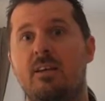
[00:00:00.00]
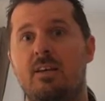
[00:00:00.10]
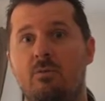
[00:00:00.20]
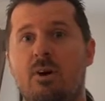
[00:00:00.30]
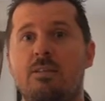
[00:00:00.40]

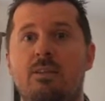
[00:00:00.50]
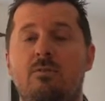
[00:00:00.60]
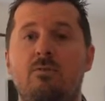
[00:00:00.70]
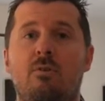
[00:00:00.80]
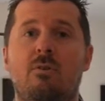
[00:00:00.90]
et de
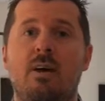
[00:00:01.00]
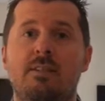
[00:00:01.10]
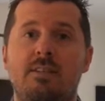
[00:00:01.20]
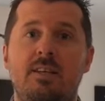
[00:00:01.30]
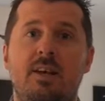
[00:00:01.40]
radiateurs en
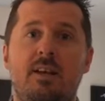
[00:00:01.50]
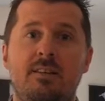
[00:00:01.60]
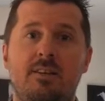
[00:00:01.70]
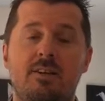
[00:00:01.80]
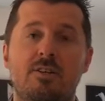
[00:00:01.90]
acier à
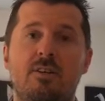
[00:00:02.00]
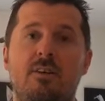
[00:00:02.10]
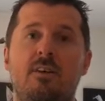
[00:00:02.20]
l'étage,